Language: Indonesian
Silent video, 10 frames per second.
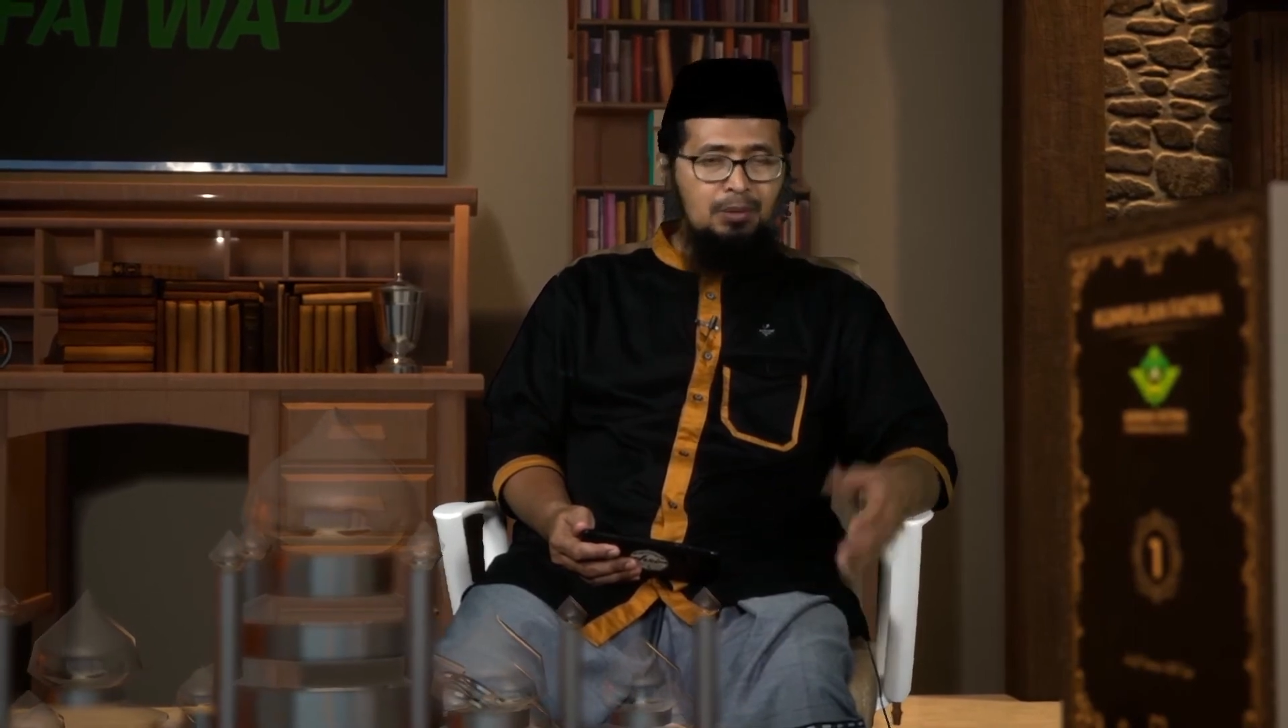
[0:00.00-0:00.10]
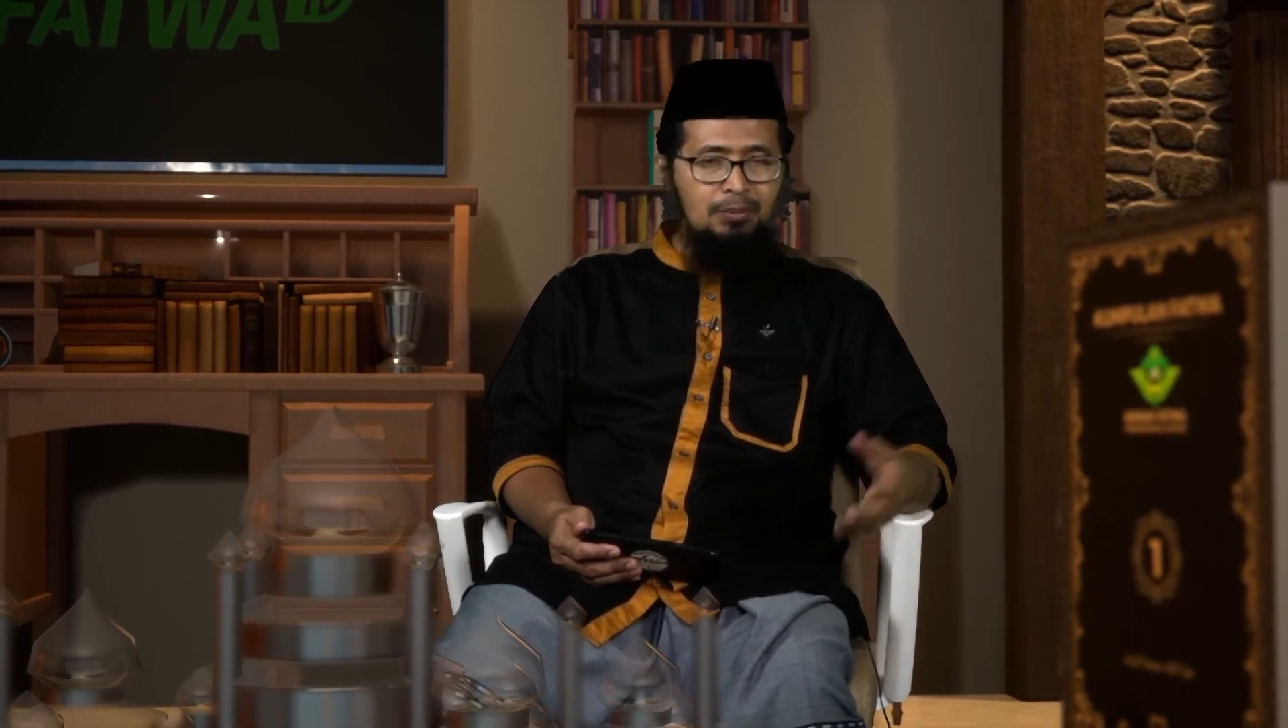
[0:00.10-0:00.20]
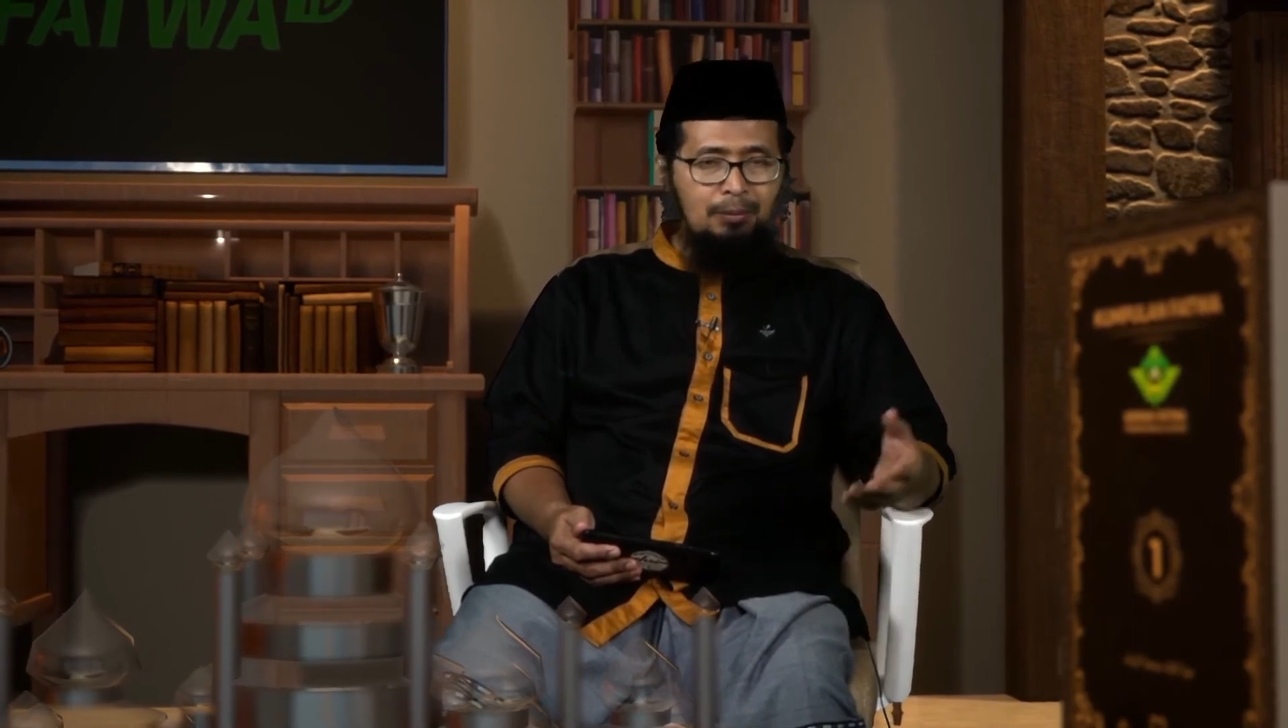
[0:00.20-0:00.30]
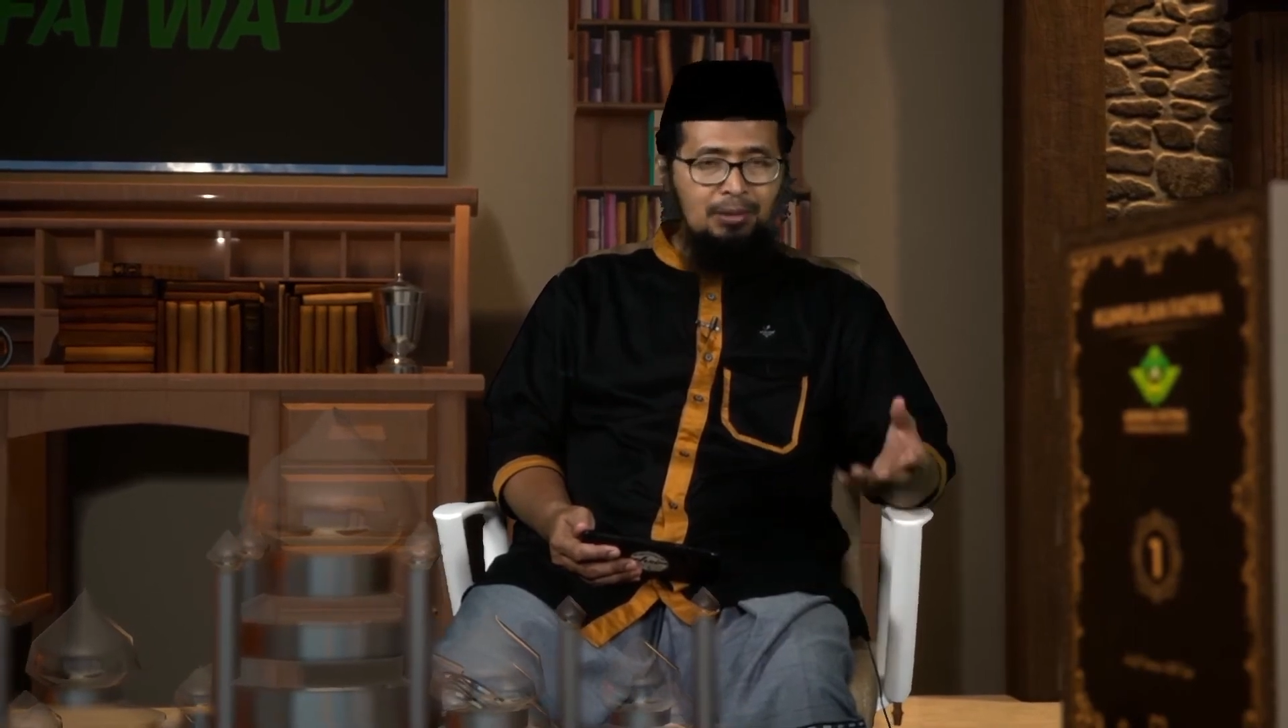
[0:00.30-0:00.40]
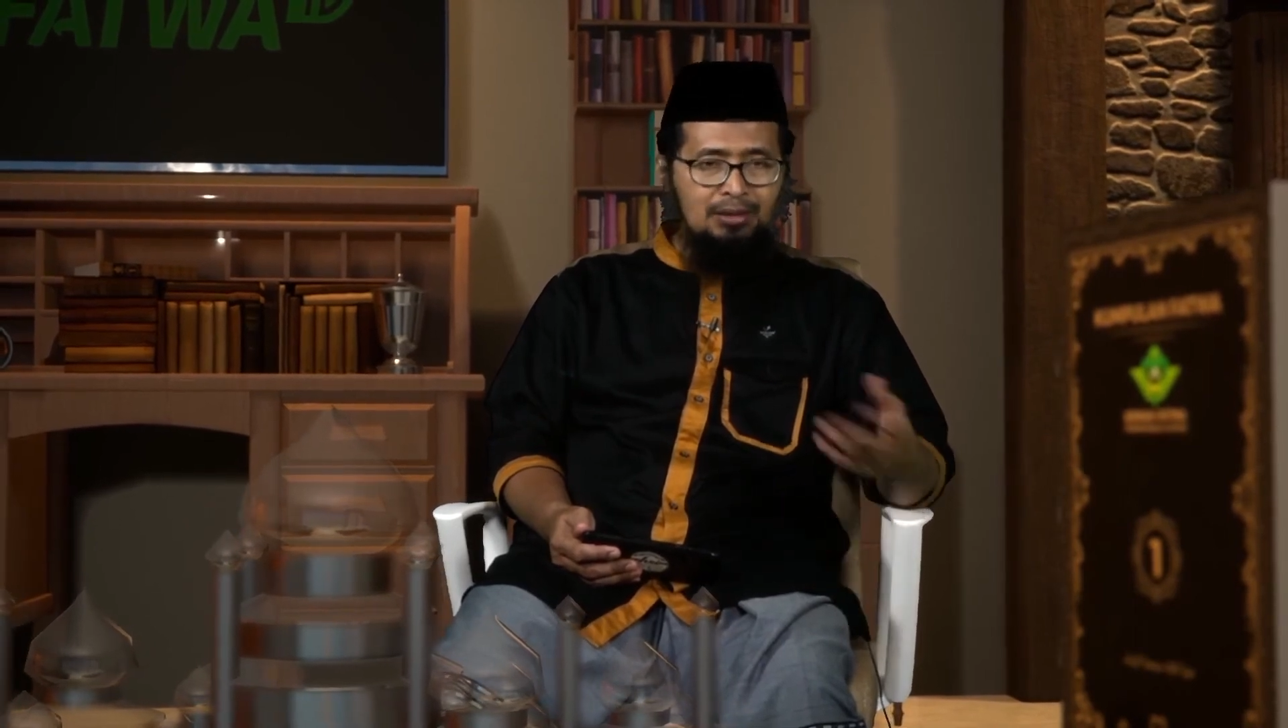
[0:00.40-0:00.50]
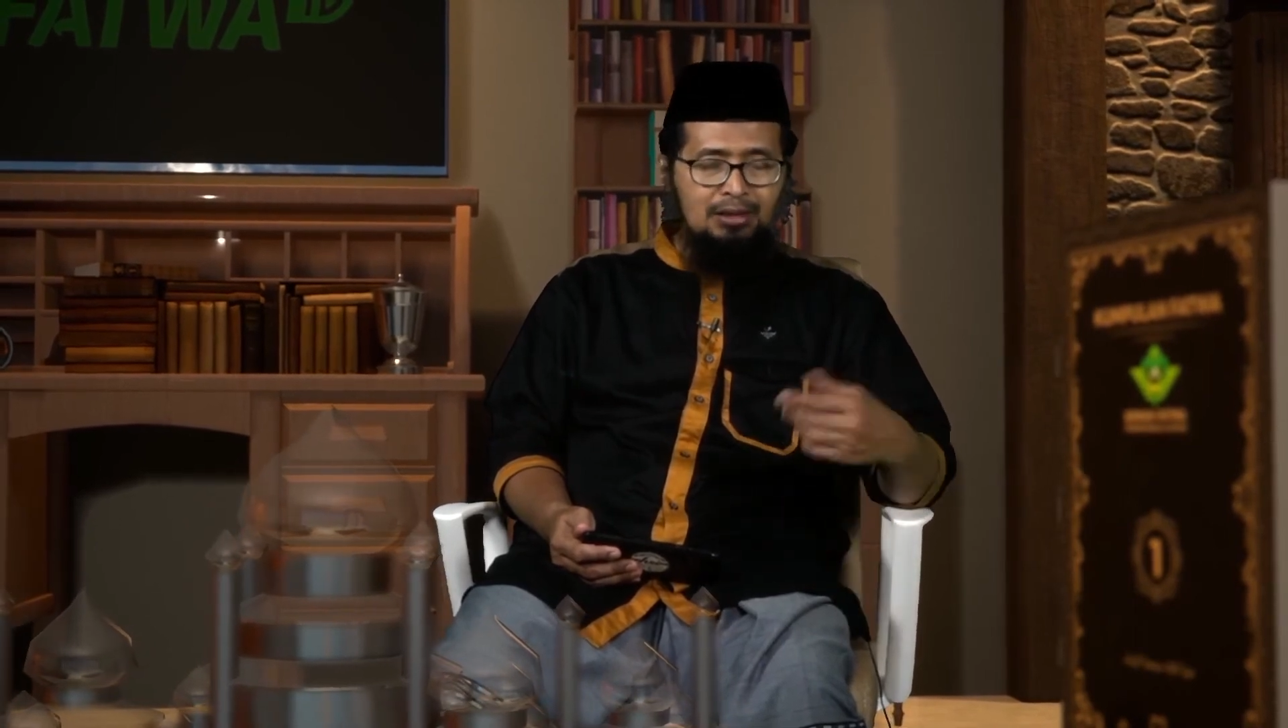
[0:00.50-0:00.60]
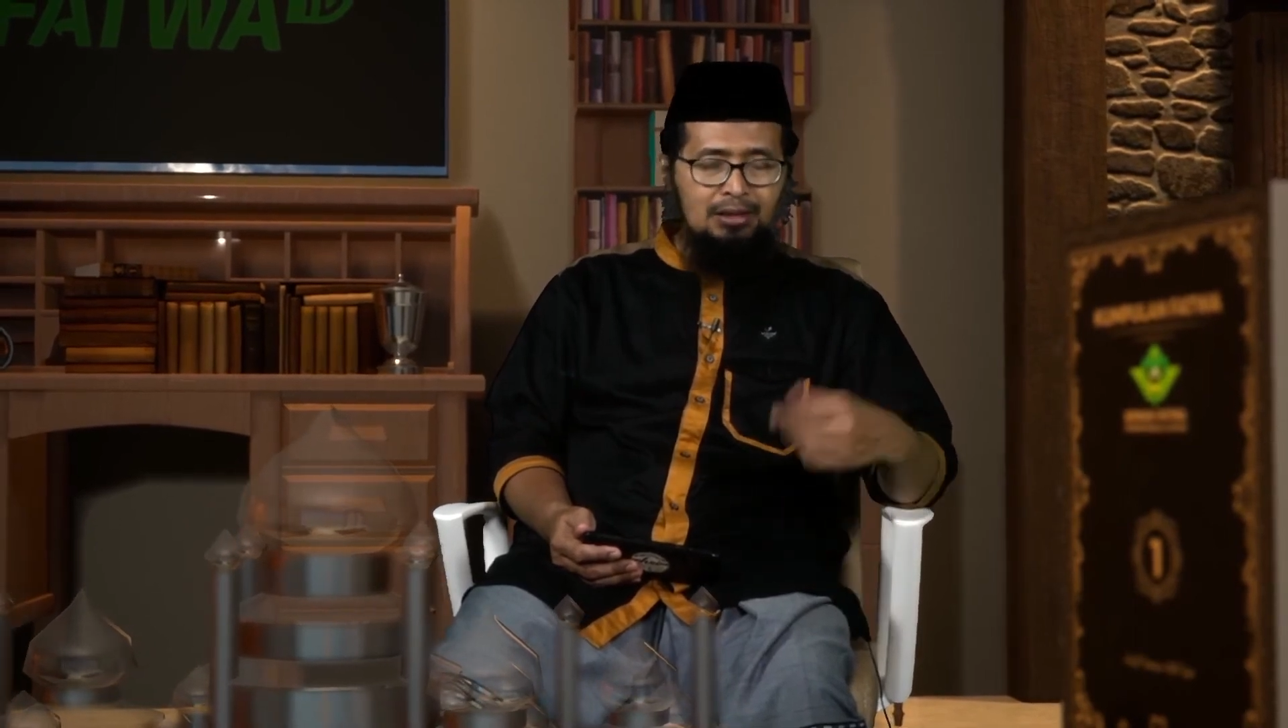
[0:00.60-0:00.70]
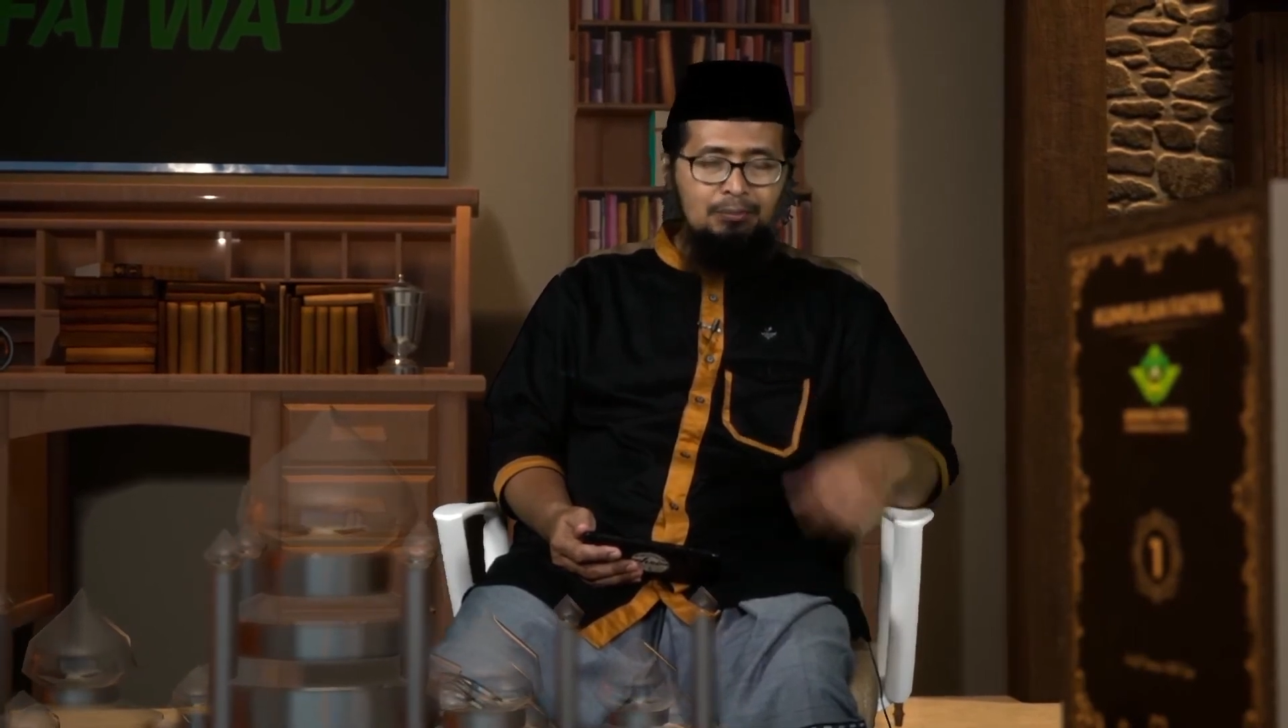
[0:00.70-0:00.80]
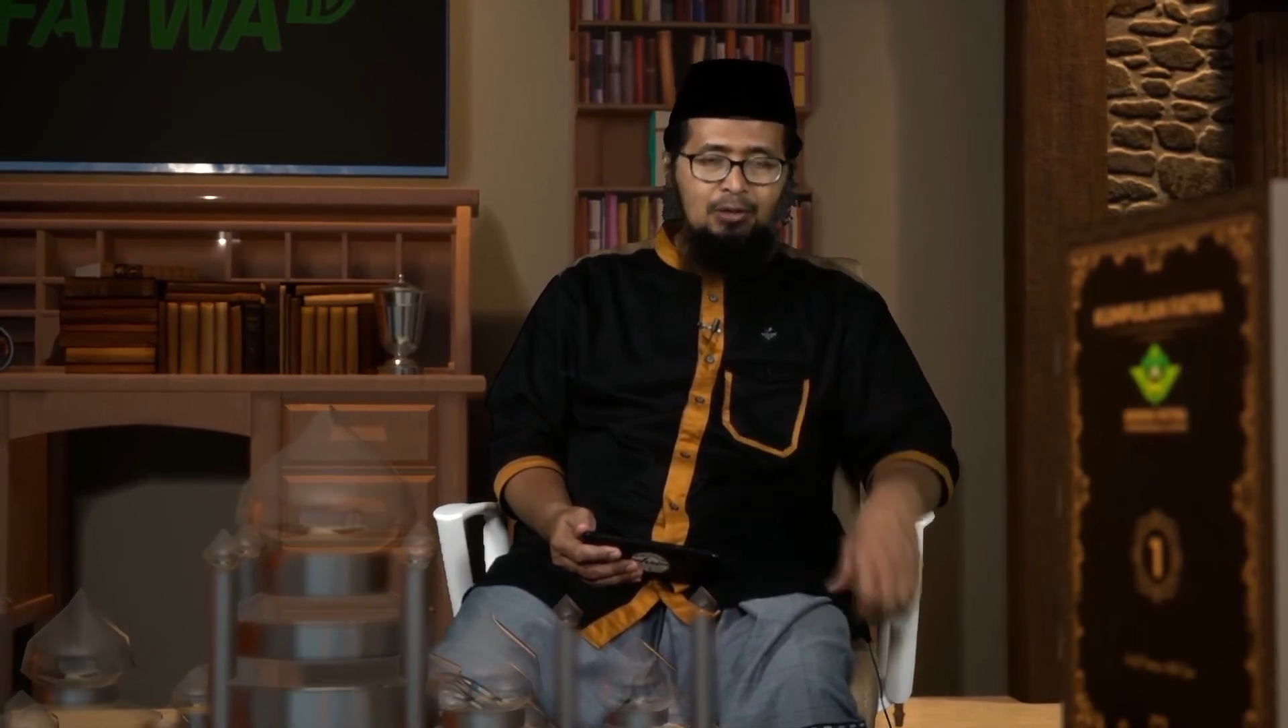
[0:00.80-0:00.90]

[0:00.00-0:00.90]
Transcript: mendapatkan